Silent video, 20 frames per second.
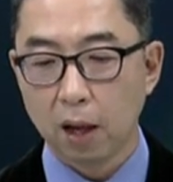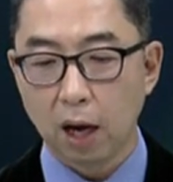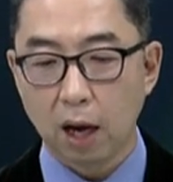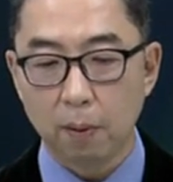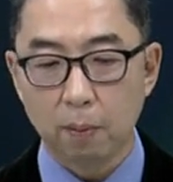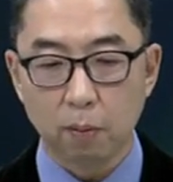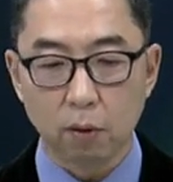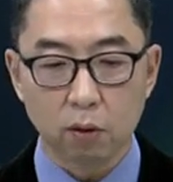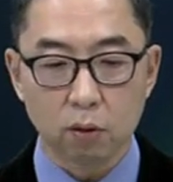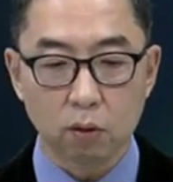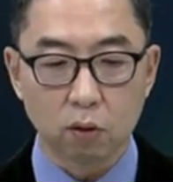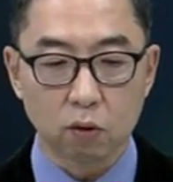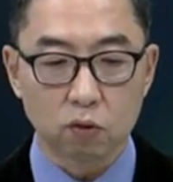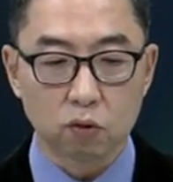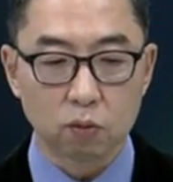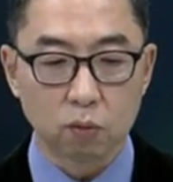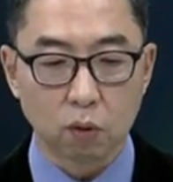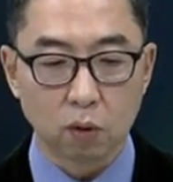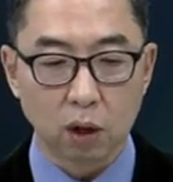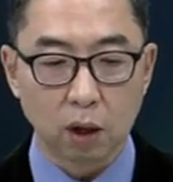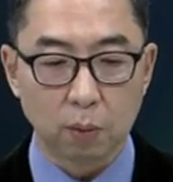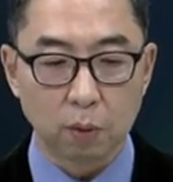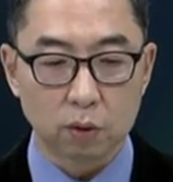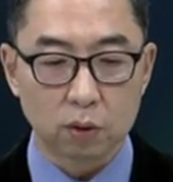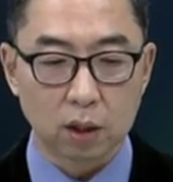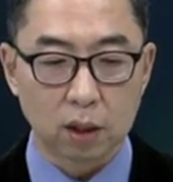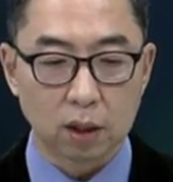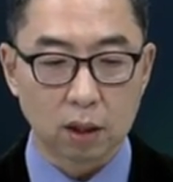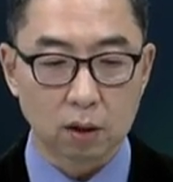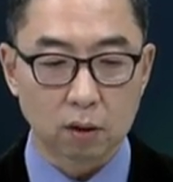한 번 더 주목을
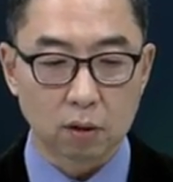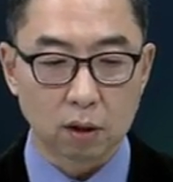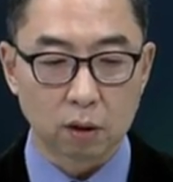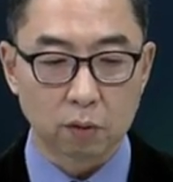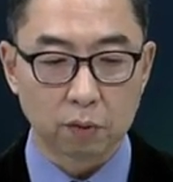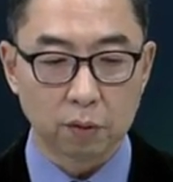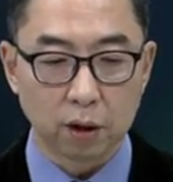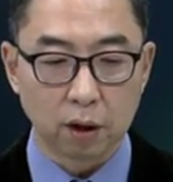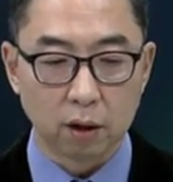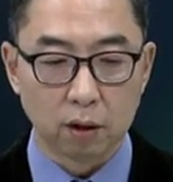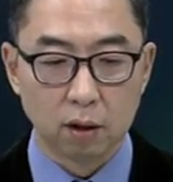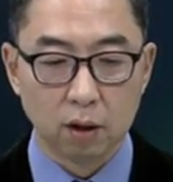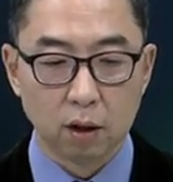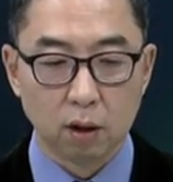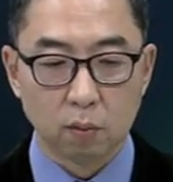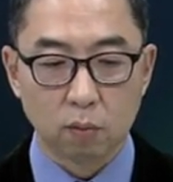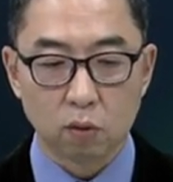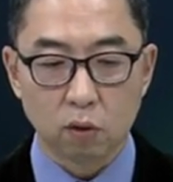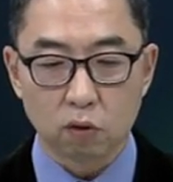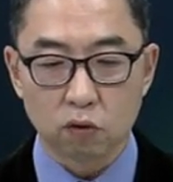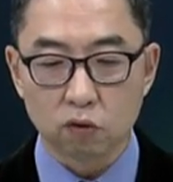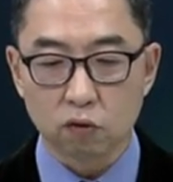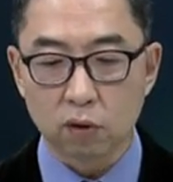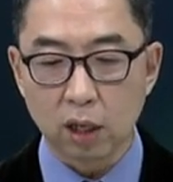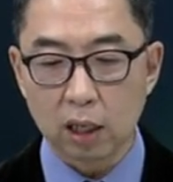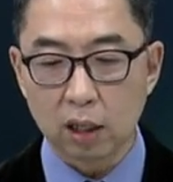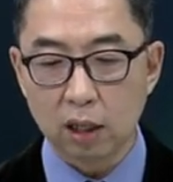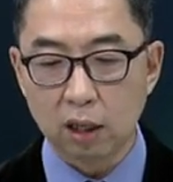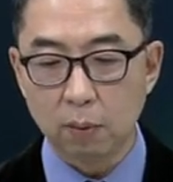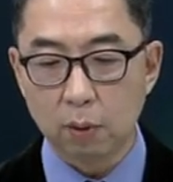해보셔야 될 것 같고요. 물론
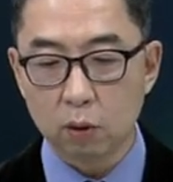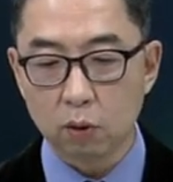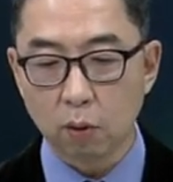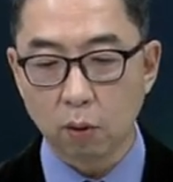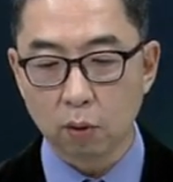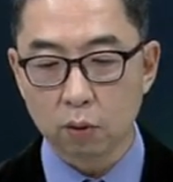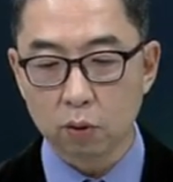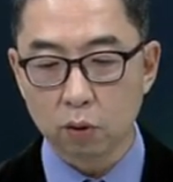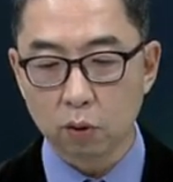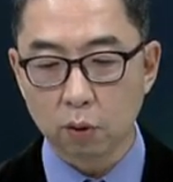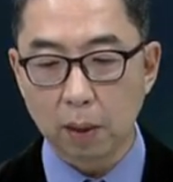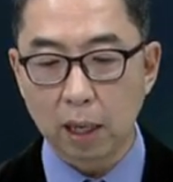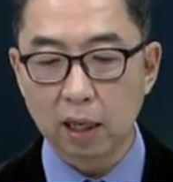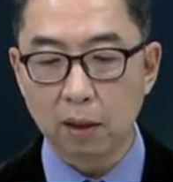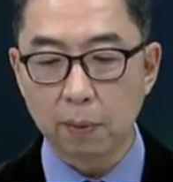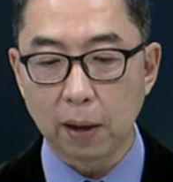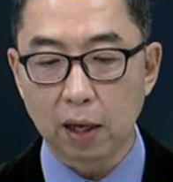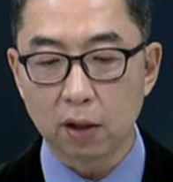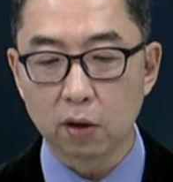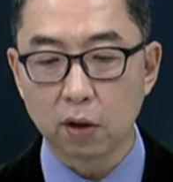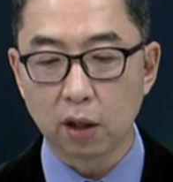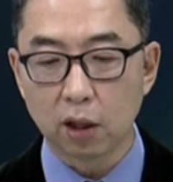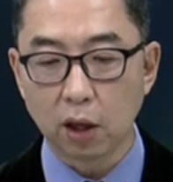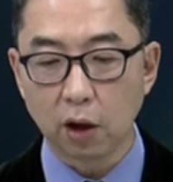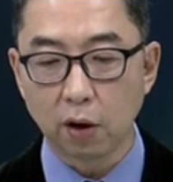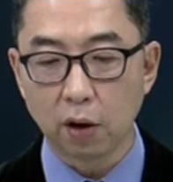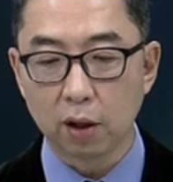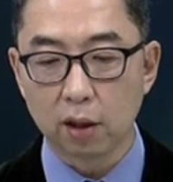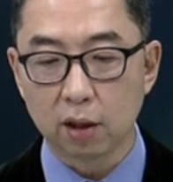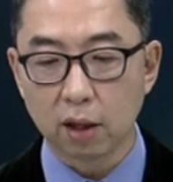주가는 이미 좀 어느 정도 많이 반영이
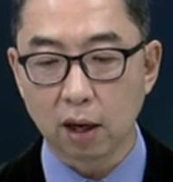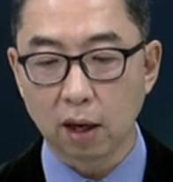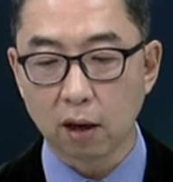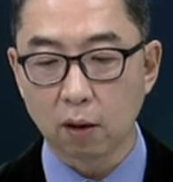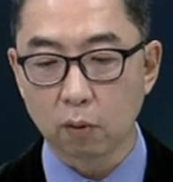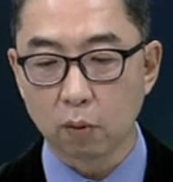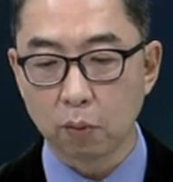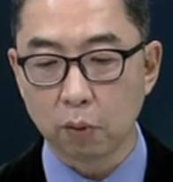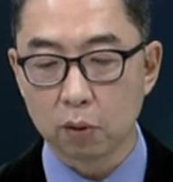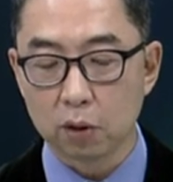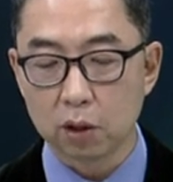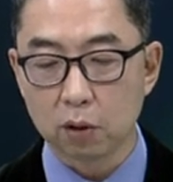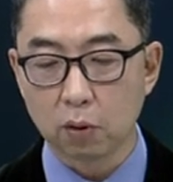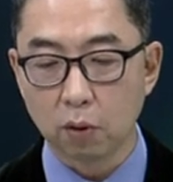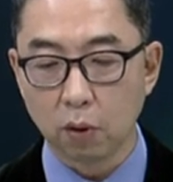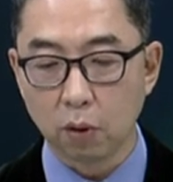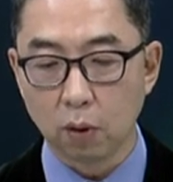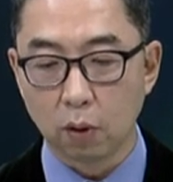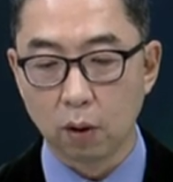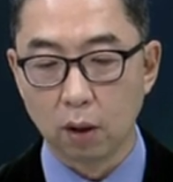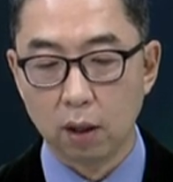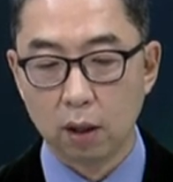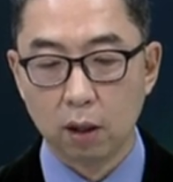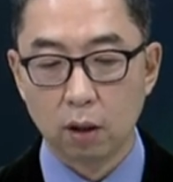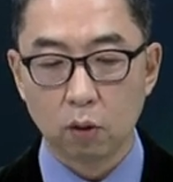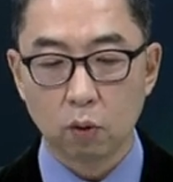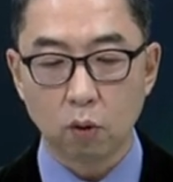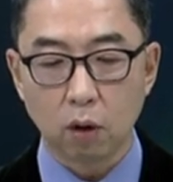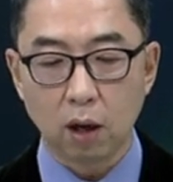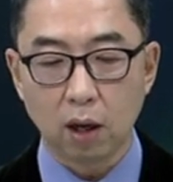되어 있다라고 보시고
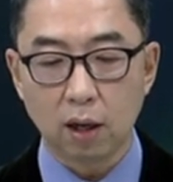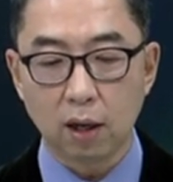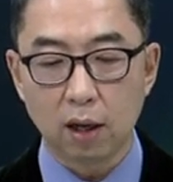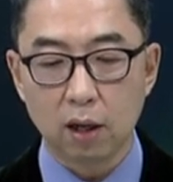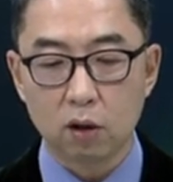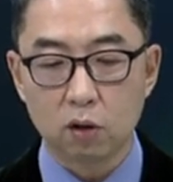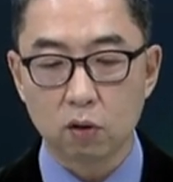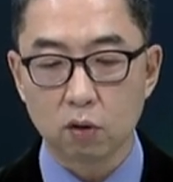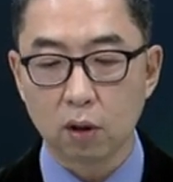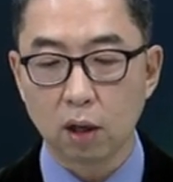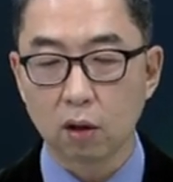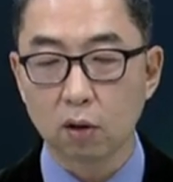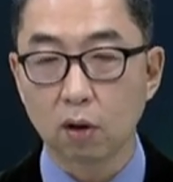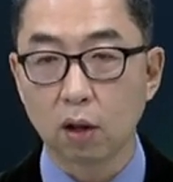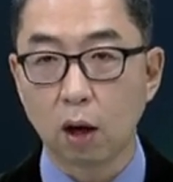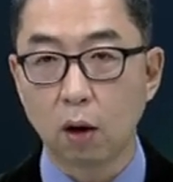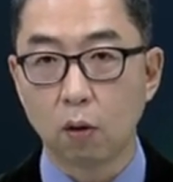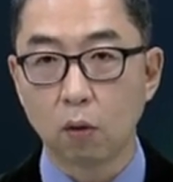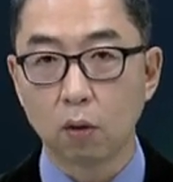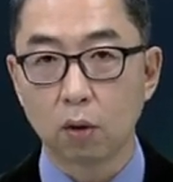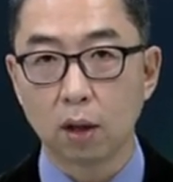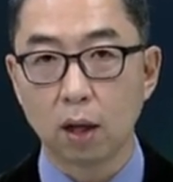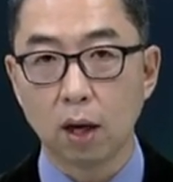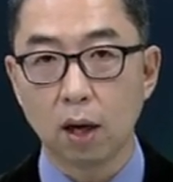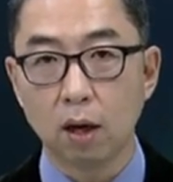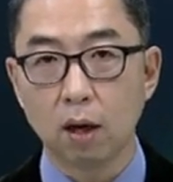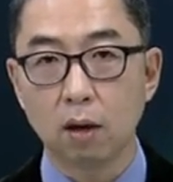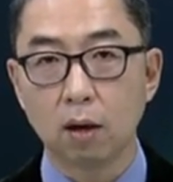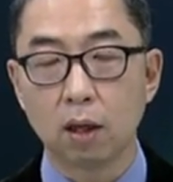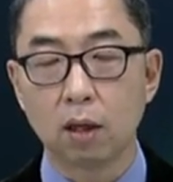또 하나 이슈가 더
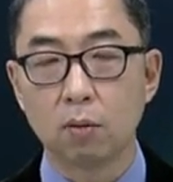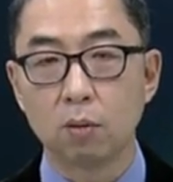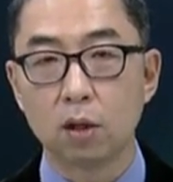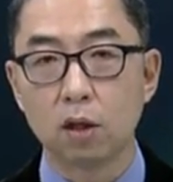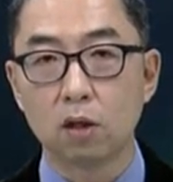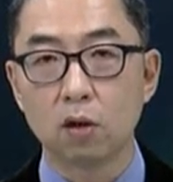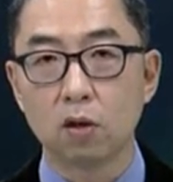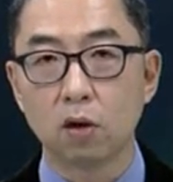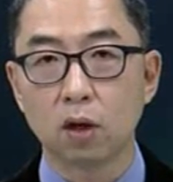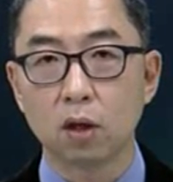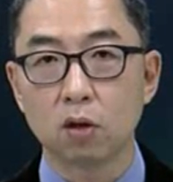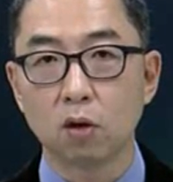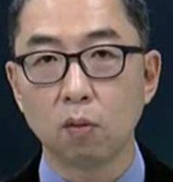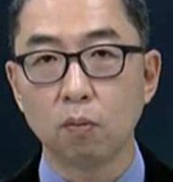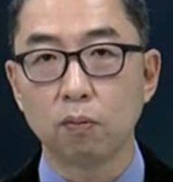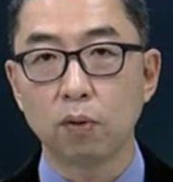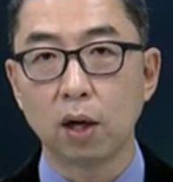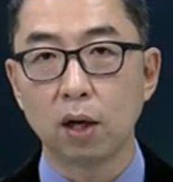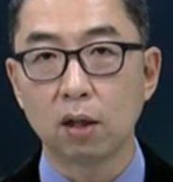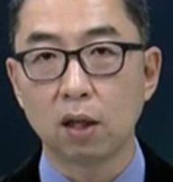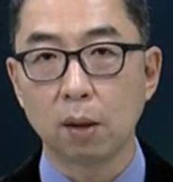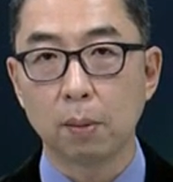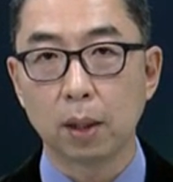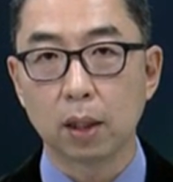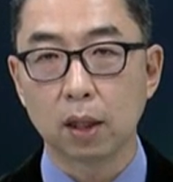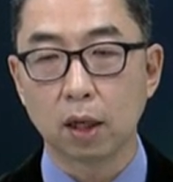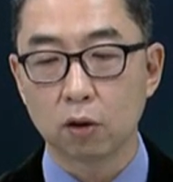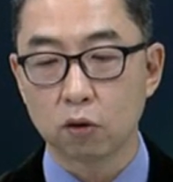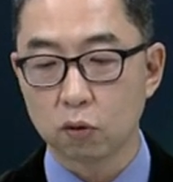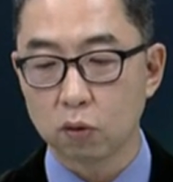나오거나 아니면 실적이 점프할
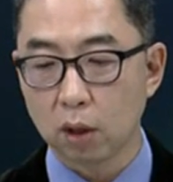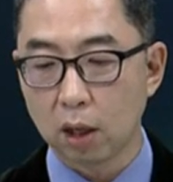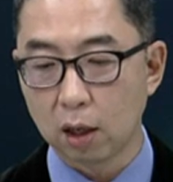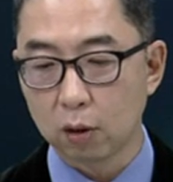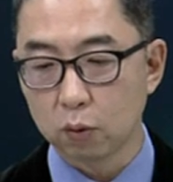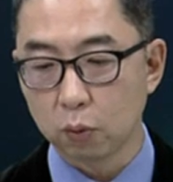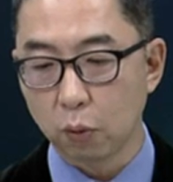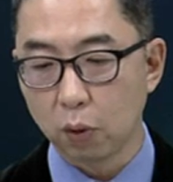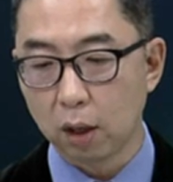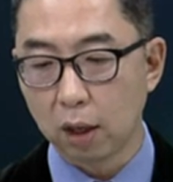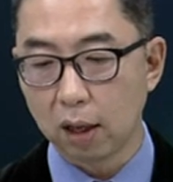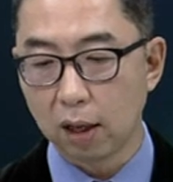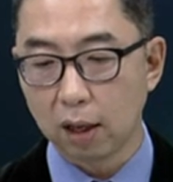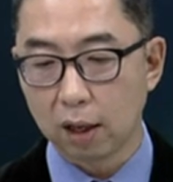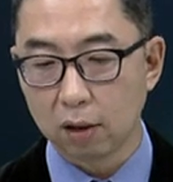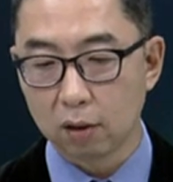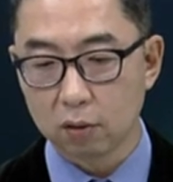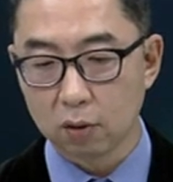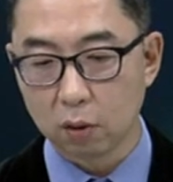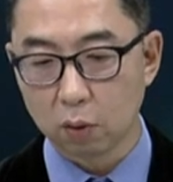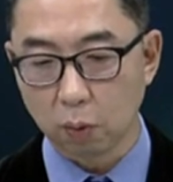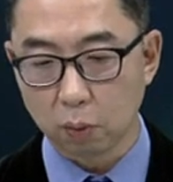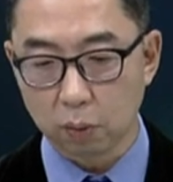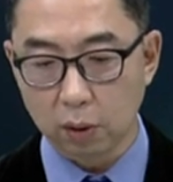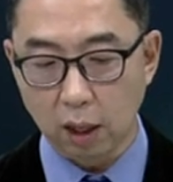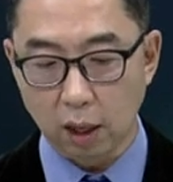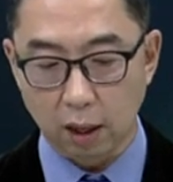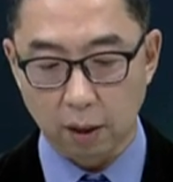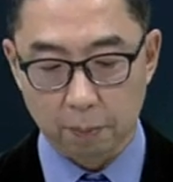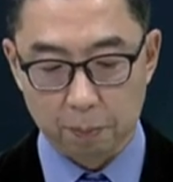때마다 주가가 좀 올라갈 가능성이
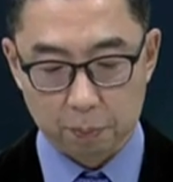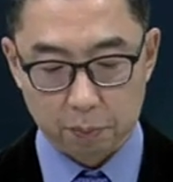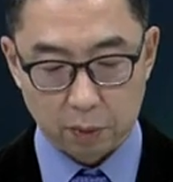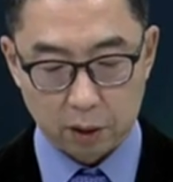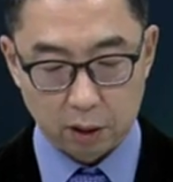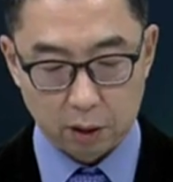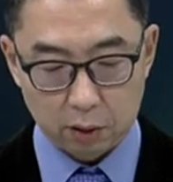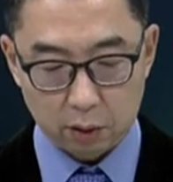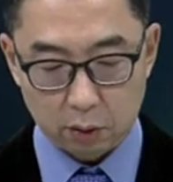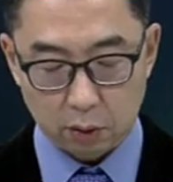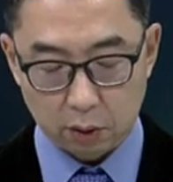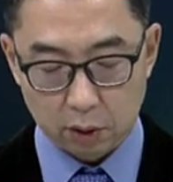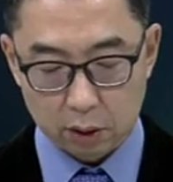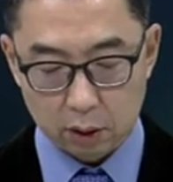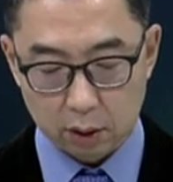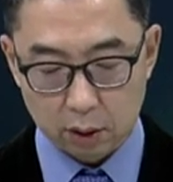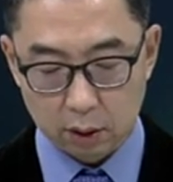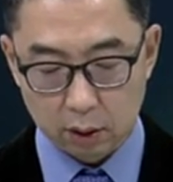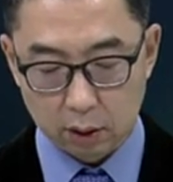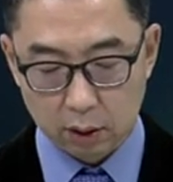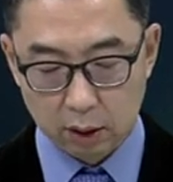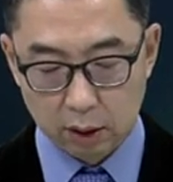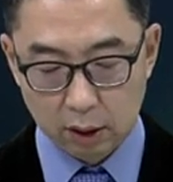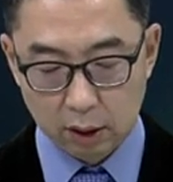높다. 그래서 저는